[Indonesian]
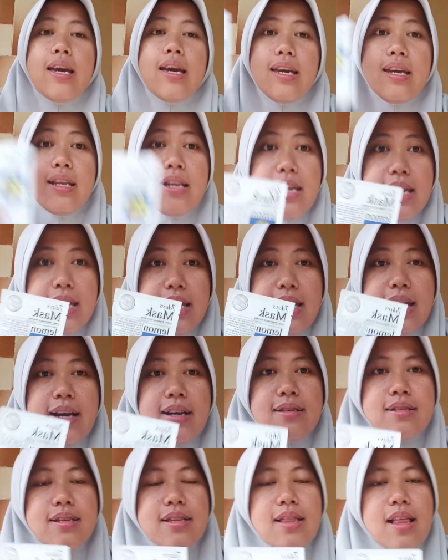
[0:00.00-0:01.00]
ini
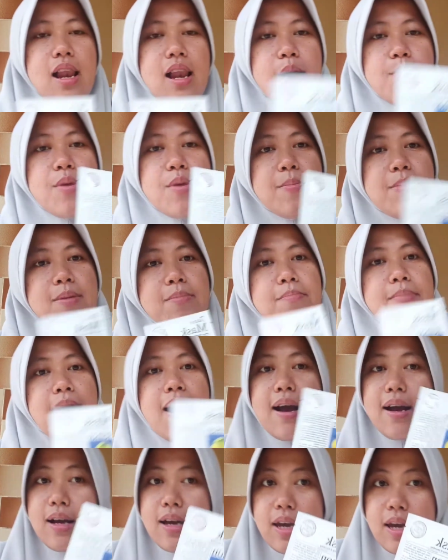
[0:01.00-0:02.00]
yang setelah mimin
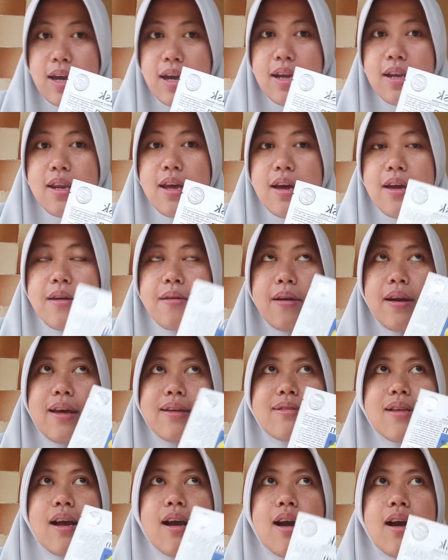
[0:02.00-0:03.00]
pakai dan
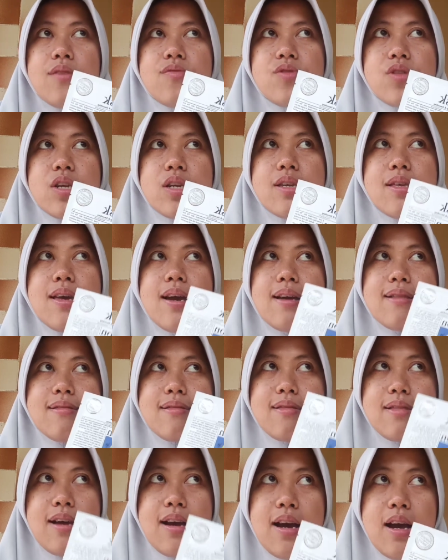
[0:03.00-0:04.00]
rasakan
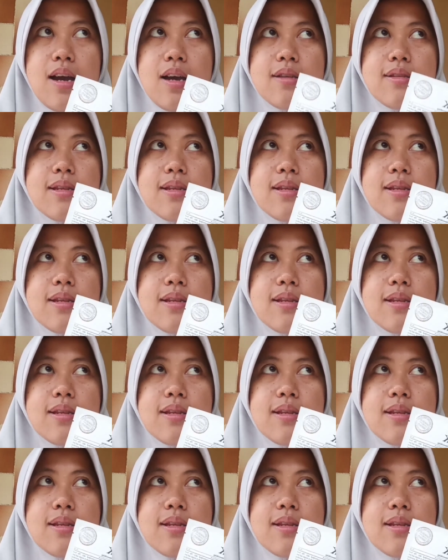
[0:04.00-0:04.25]
ternyata